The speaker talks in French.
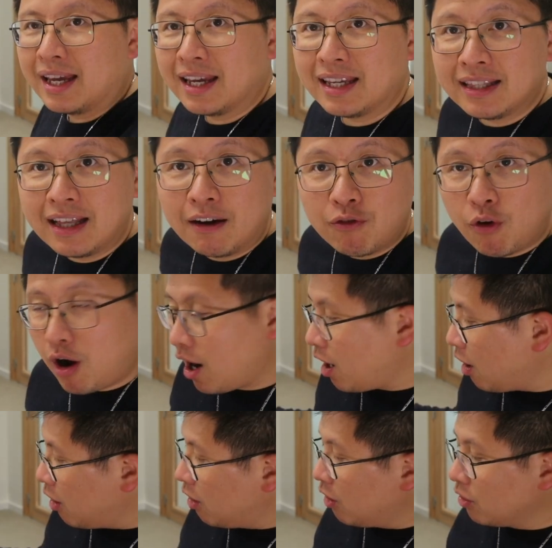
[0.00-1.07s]
Et
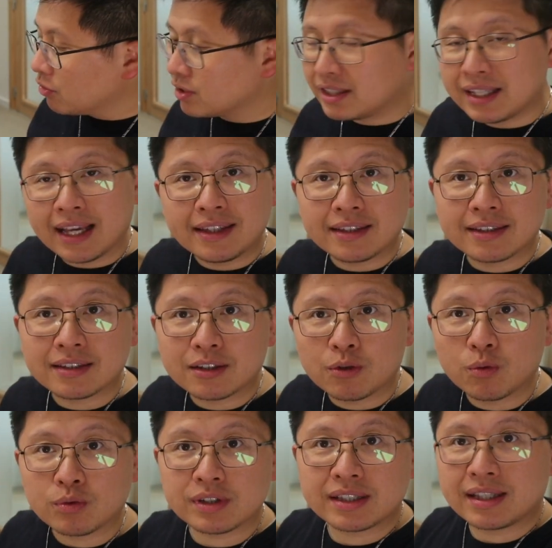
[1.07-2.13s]
d'avoir en tête
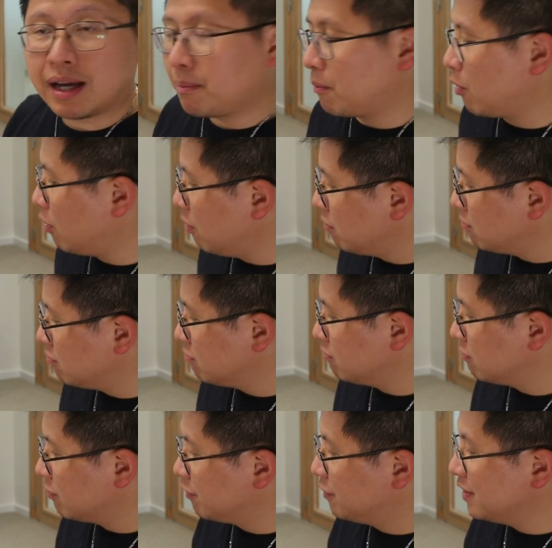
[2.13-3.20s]
constamment,
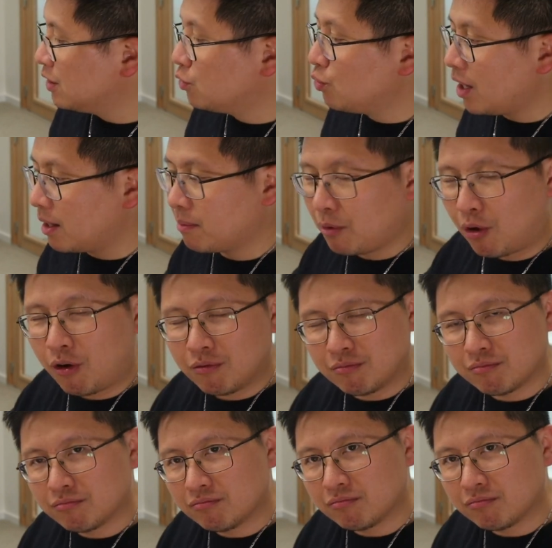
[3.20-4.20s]
visuellement,